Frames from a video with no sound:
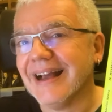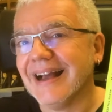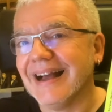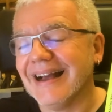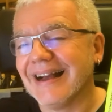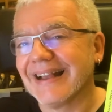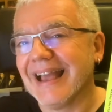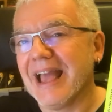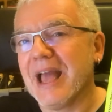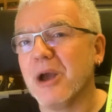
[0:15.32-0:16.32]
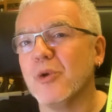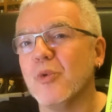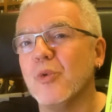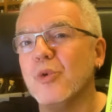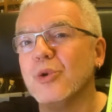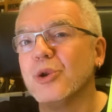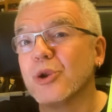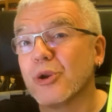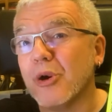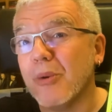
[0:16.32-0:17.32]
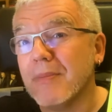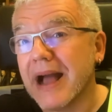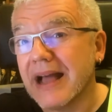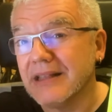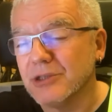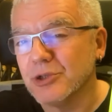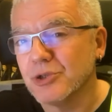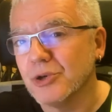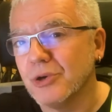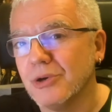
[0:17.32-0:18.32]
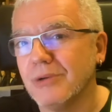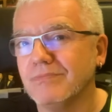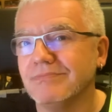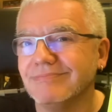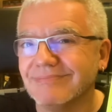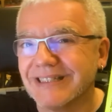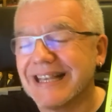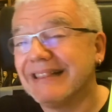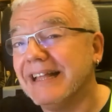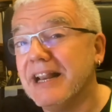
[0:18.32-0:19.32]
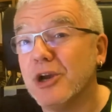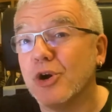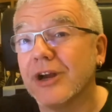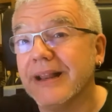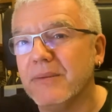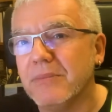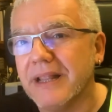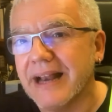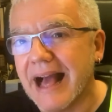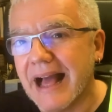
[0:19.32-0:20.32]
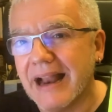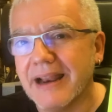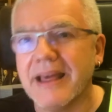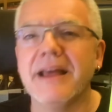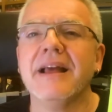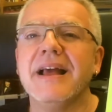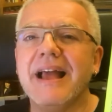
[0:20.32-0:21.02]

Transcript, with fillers: eh, che è un romanzo satirico criminale,